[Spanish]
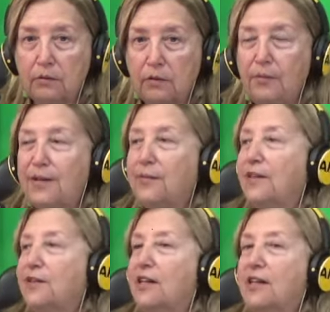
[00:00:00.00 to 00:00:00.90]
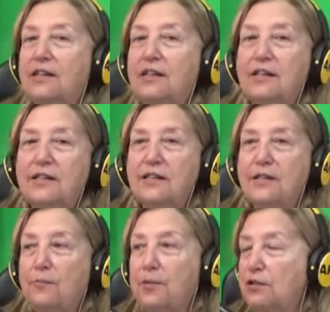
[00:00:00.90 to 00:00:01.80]
No, que va a tocar intereses de
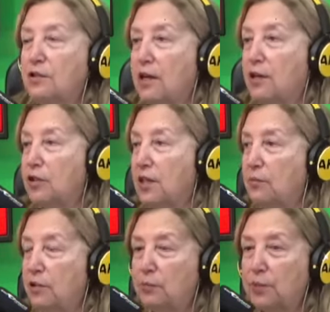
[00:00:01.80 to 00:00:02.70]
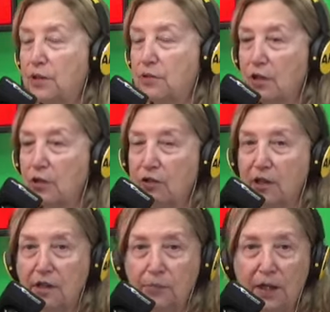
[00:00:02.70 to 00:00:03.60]
San Pedro, si acá no tenemos ni un pedazo de costa
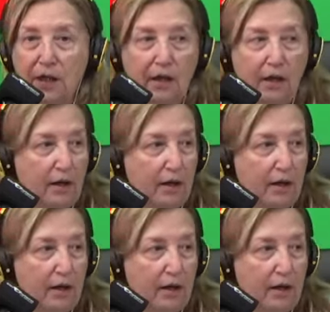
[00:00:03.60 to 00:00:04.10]
ni para